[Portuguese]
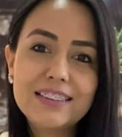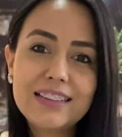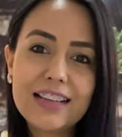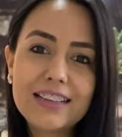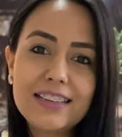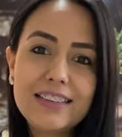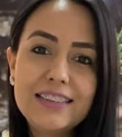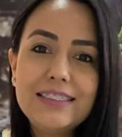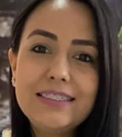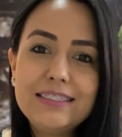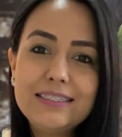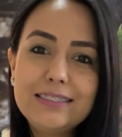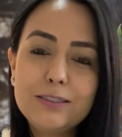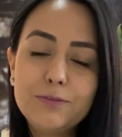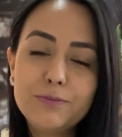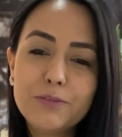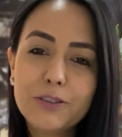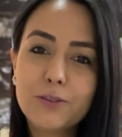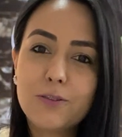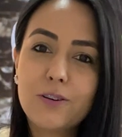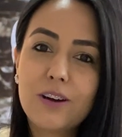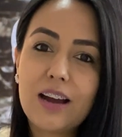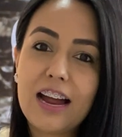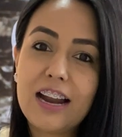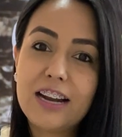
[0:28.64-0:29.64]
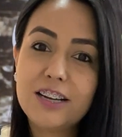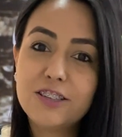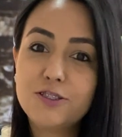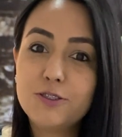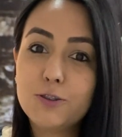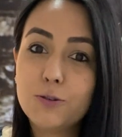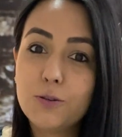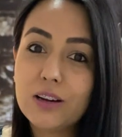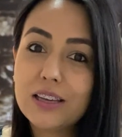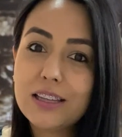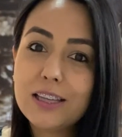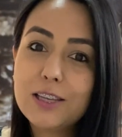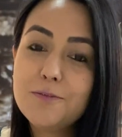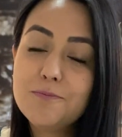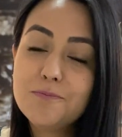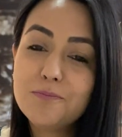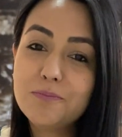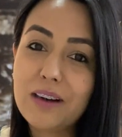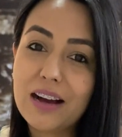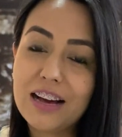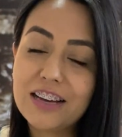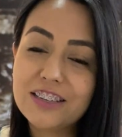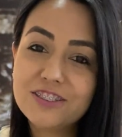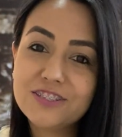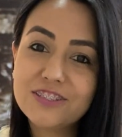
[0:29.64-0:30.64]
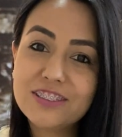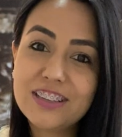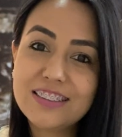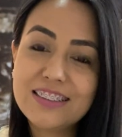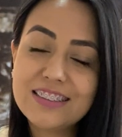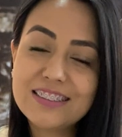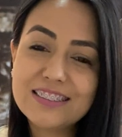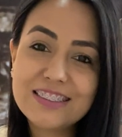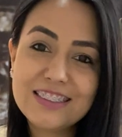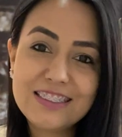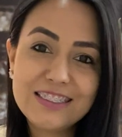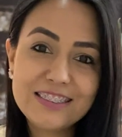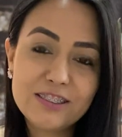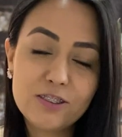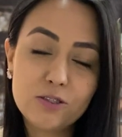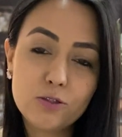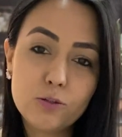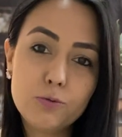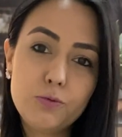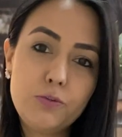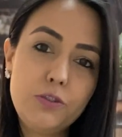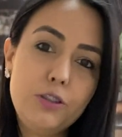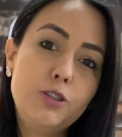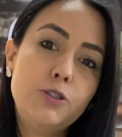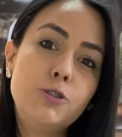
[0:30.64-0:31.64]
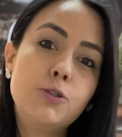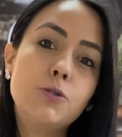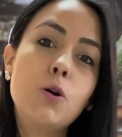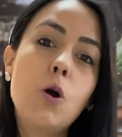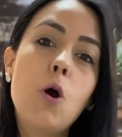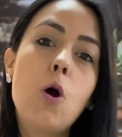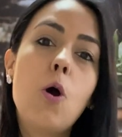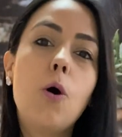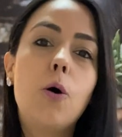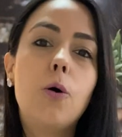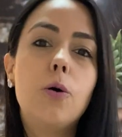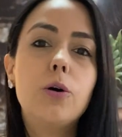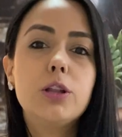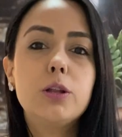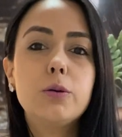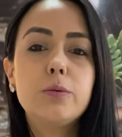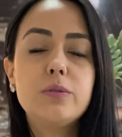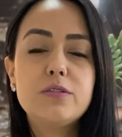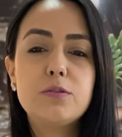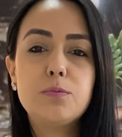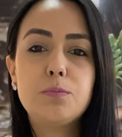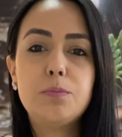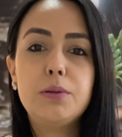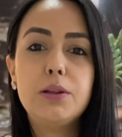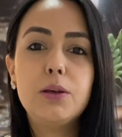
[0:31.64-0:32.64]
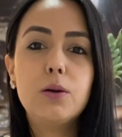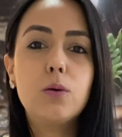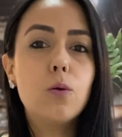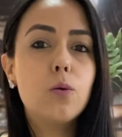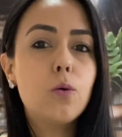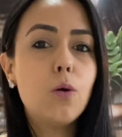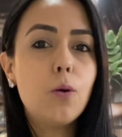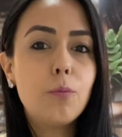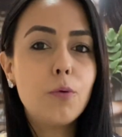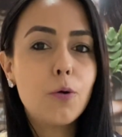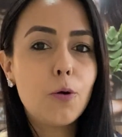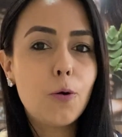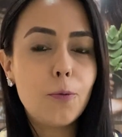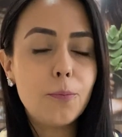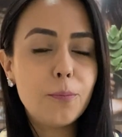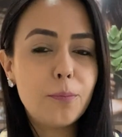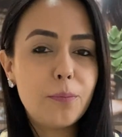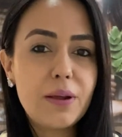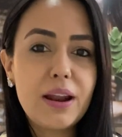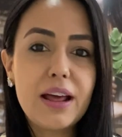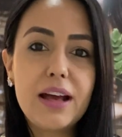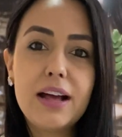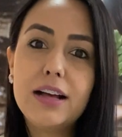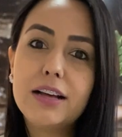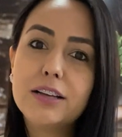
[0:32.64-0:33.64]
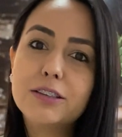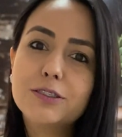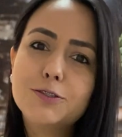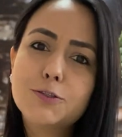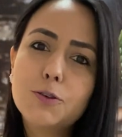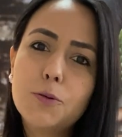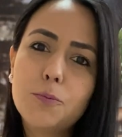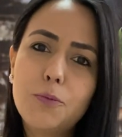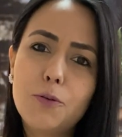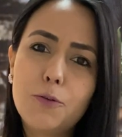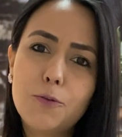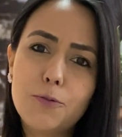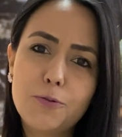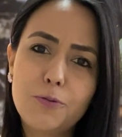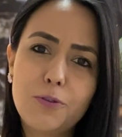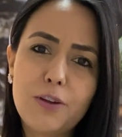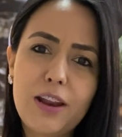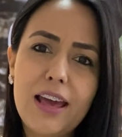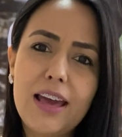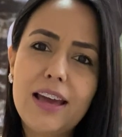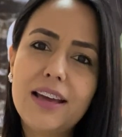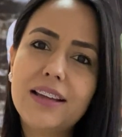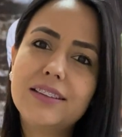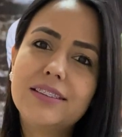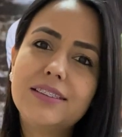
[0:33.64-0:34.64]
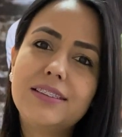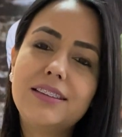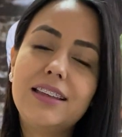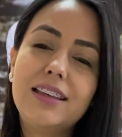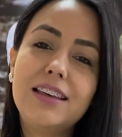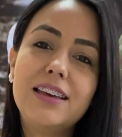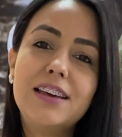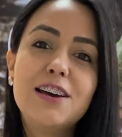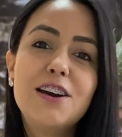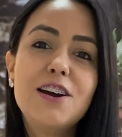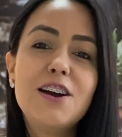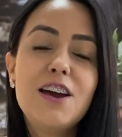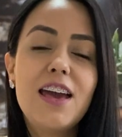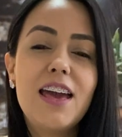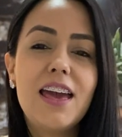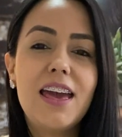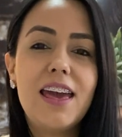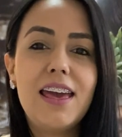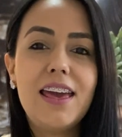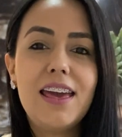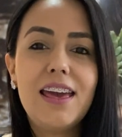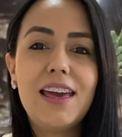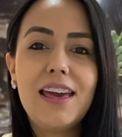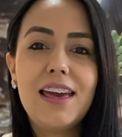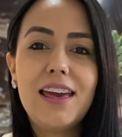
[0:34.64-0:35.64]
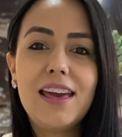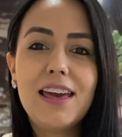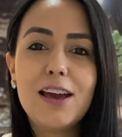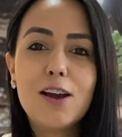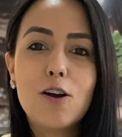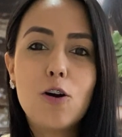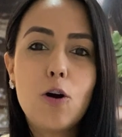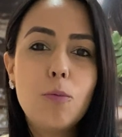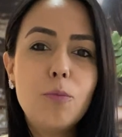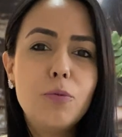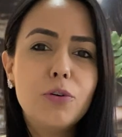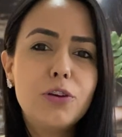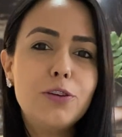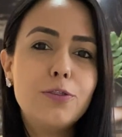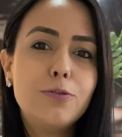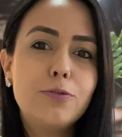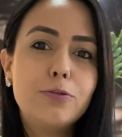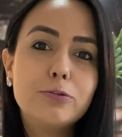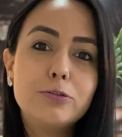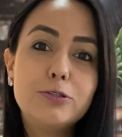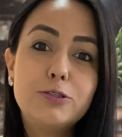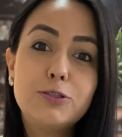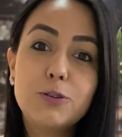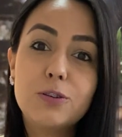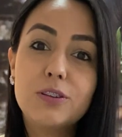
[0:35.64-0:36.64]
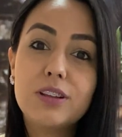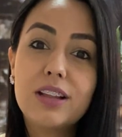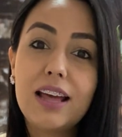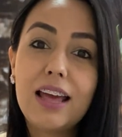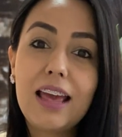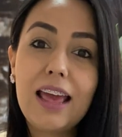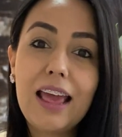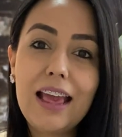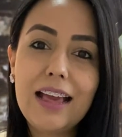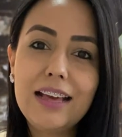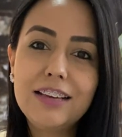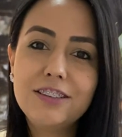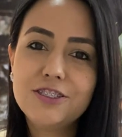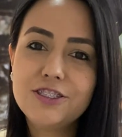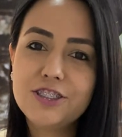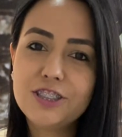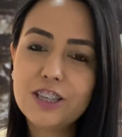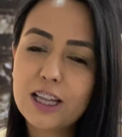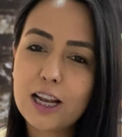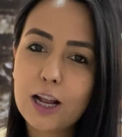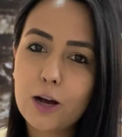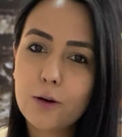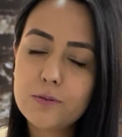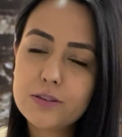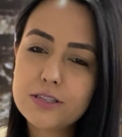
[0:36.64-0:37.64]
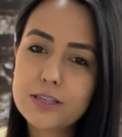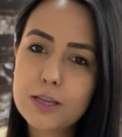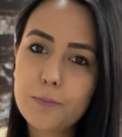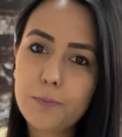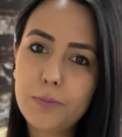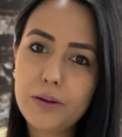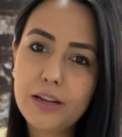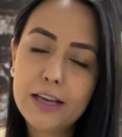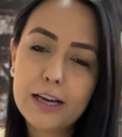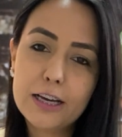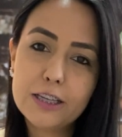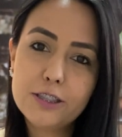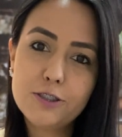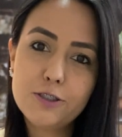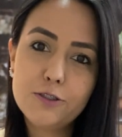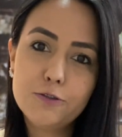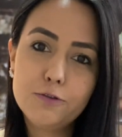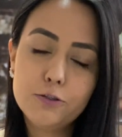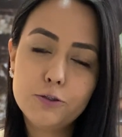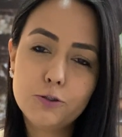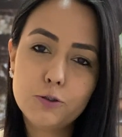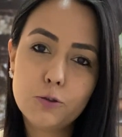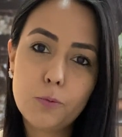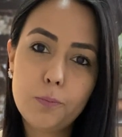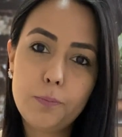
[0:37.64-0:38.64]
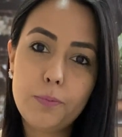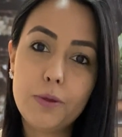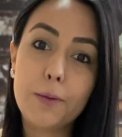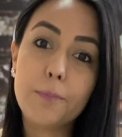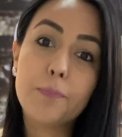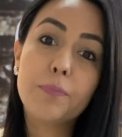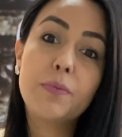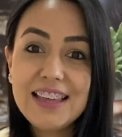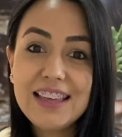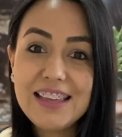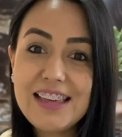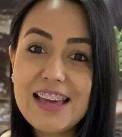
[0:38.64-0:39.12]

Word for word: tá aqui em cima no card ou aqui embaixo na descrição do vídeo, onde eu explico como comprar, sobre o frete, é, como que funciona em geral esse aplicativo Shopee.